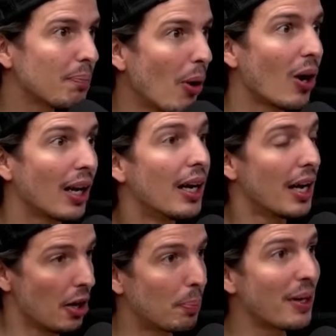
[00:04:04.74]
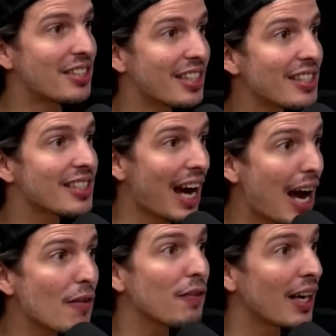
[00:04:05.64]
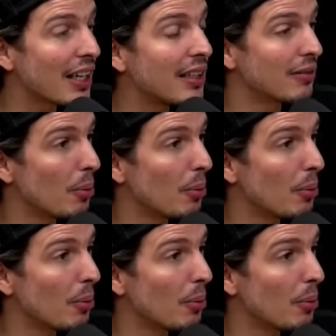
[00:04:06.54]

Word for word: pô, eu limitado, precisava. Claro.